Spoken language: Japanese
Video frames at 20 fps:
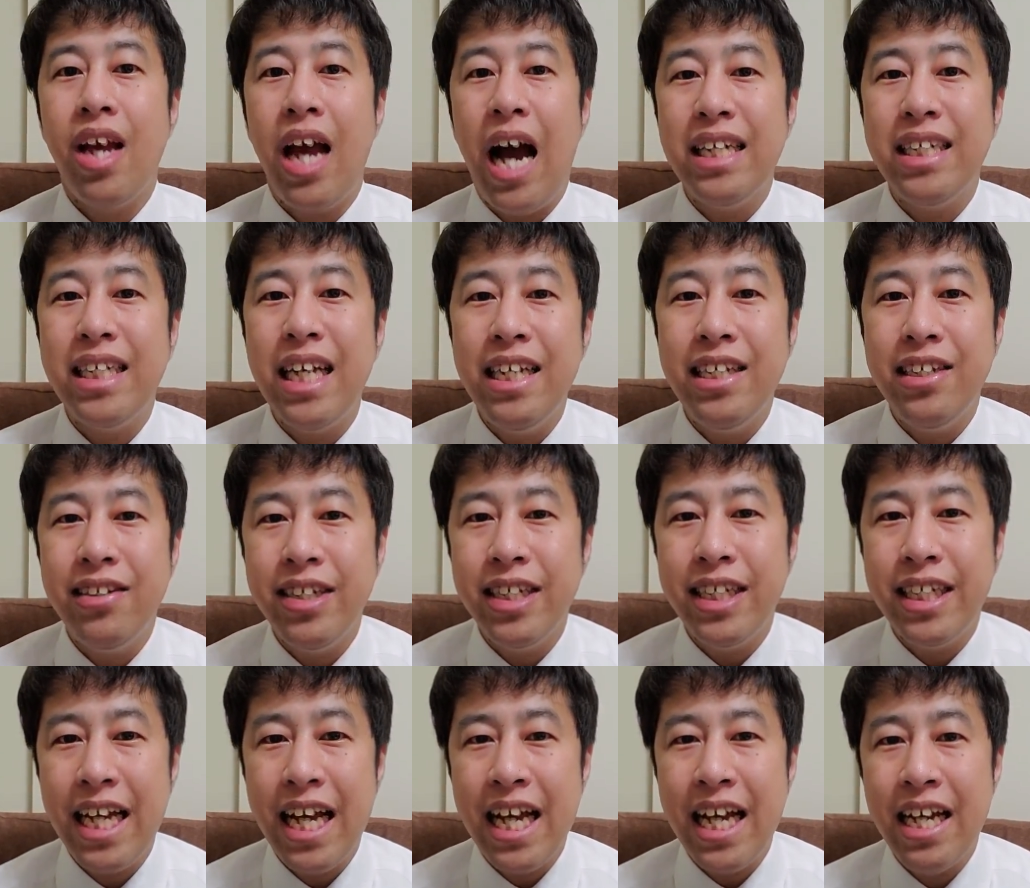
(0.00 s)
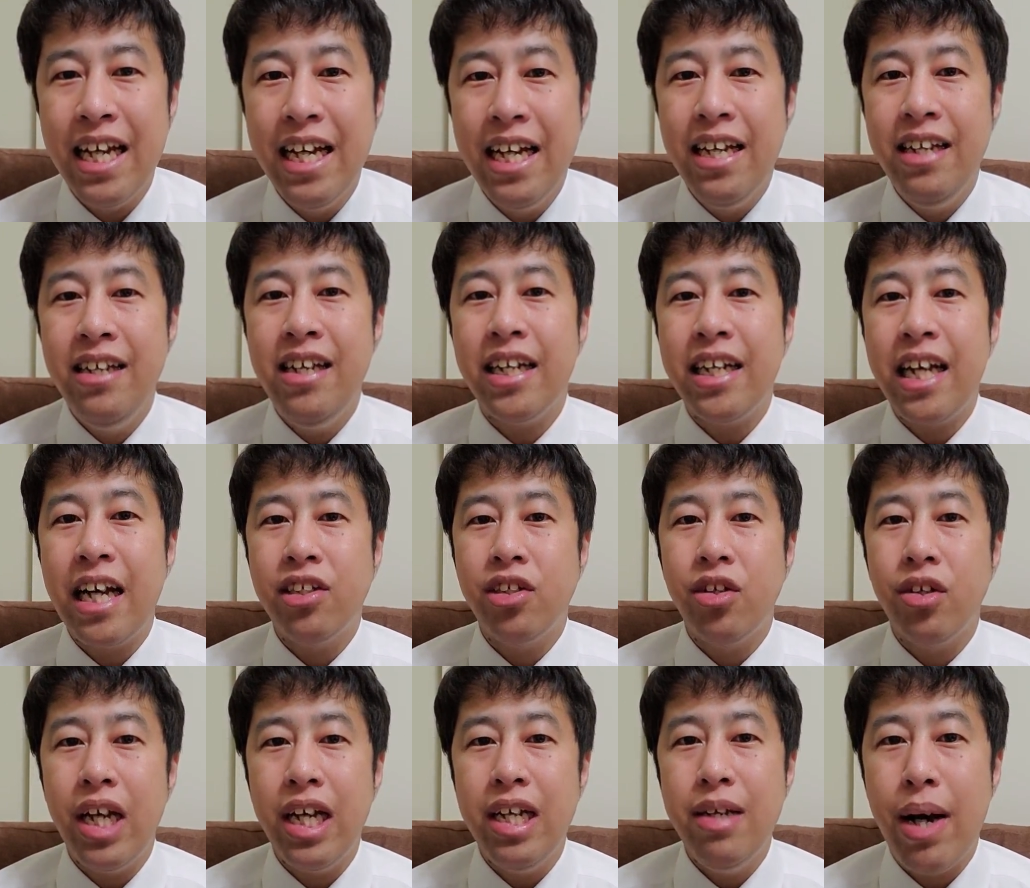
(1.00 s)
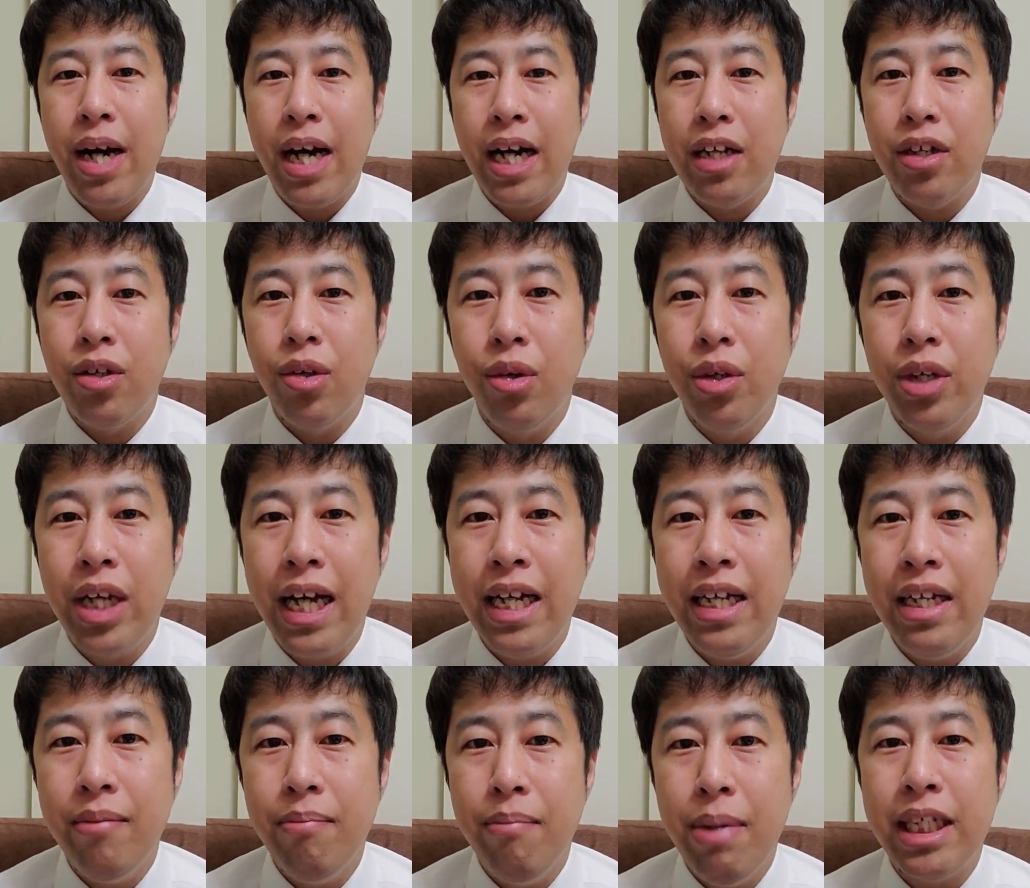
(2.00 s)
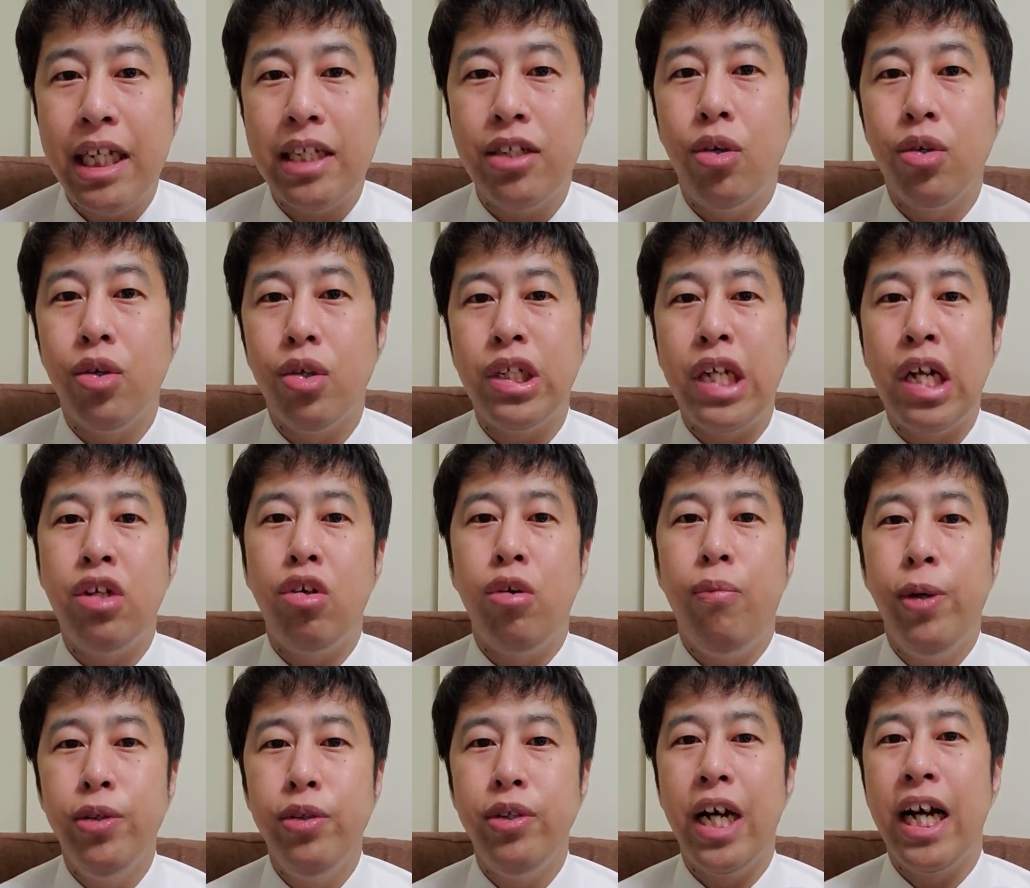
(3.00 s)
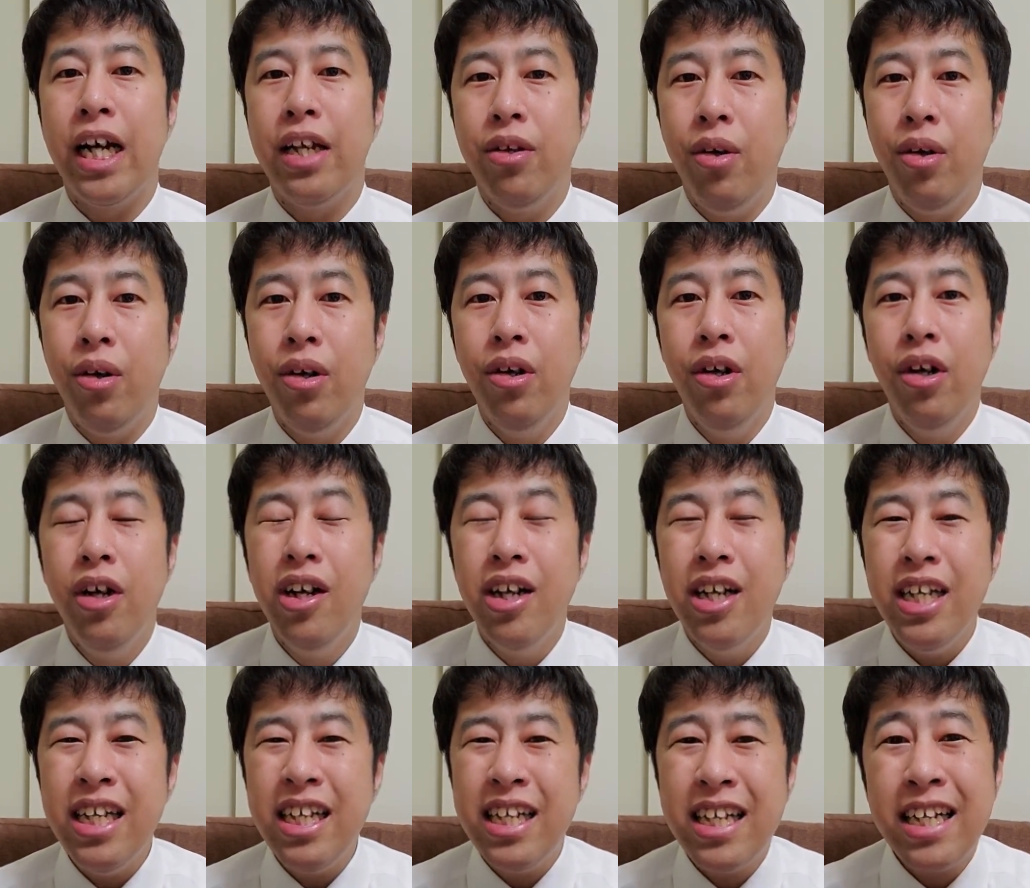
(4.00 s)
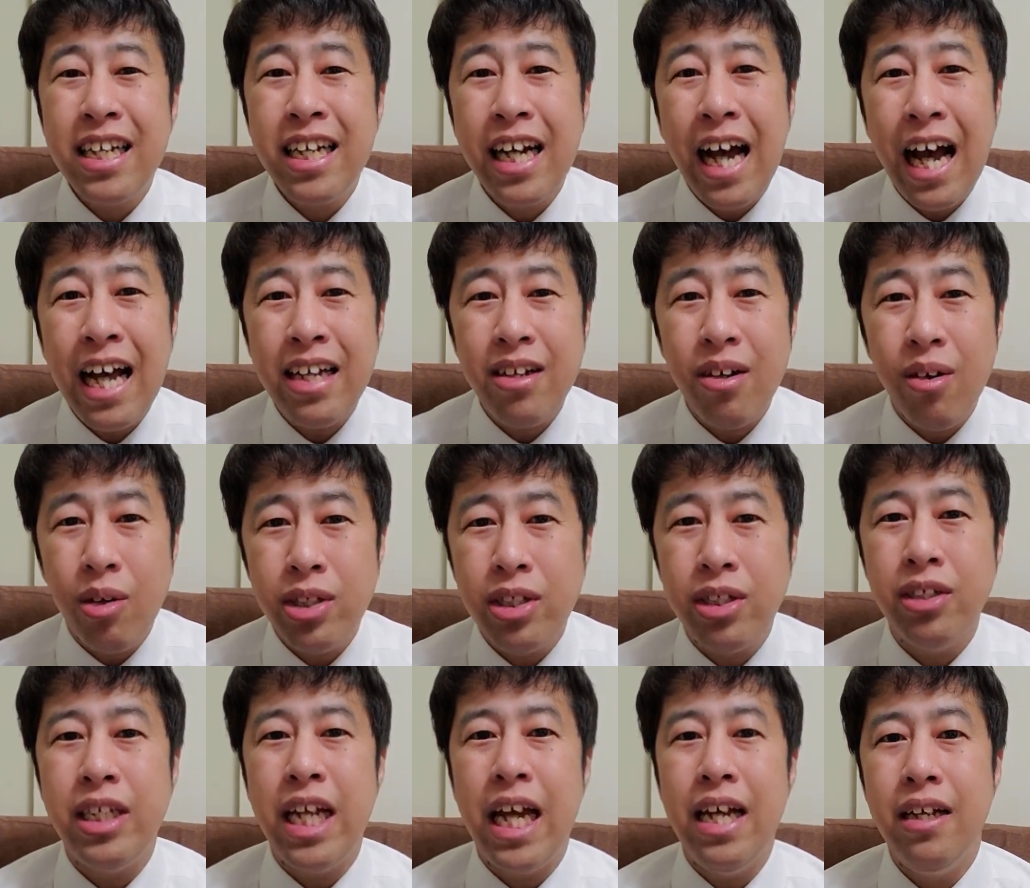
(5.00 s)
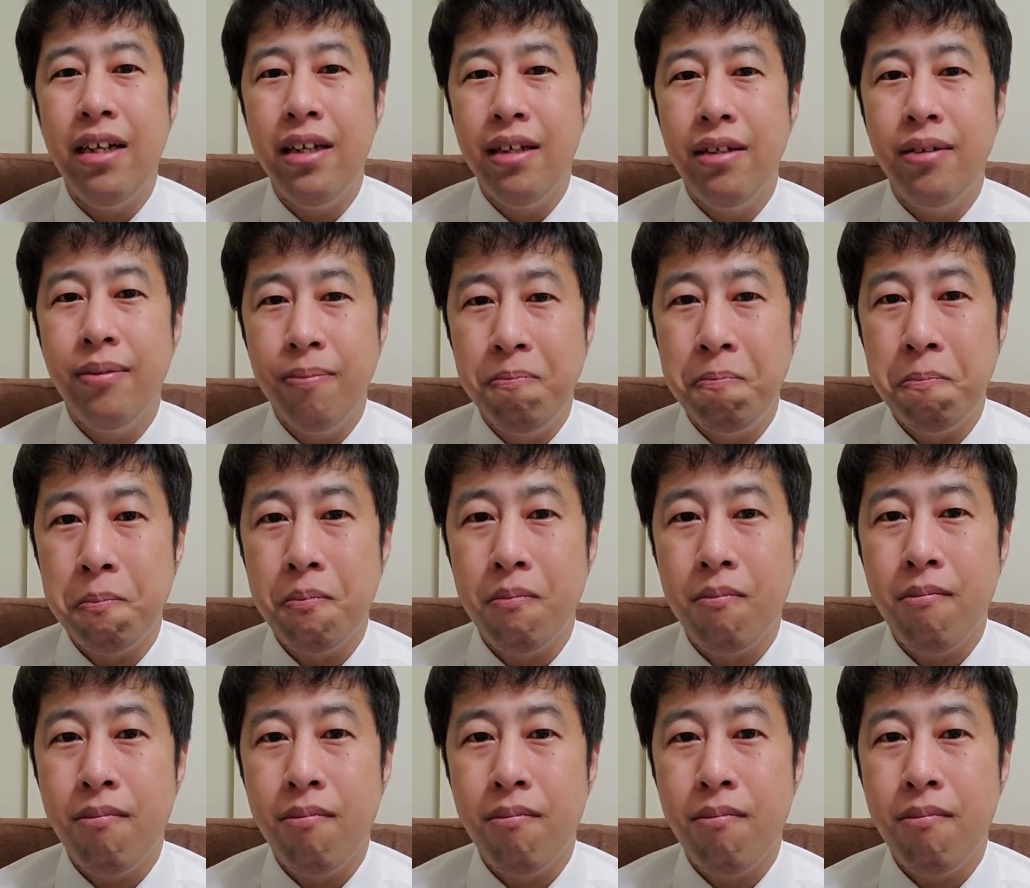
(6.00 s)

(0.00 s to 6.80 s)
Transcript: 焦りすぎて、やけくそで今から東大目指そうとしてると思うんだけど、回落ち着いて。うん。